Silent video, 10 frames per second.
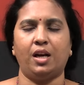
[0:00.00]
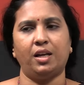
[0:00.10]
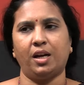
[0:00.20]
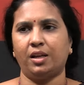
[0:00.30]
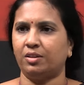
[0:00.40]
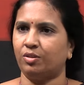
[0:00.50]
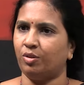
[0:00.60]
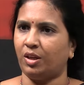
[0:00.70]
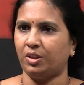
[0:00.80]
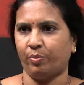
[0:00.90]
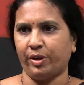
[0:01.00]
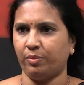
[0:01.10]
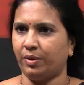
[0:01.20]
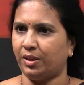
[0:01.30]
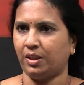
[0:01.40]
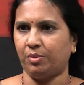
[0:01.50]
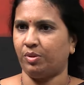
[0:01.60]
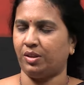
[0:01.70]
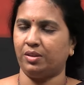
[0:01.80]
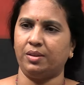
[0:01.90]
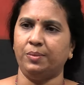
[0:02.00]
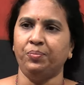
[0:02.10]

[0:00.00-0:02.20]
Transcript: అని అడగటం అది పరిపాటి అయిపోయింది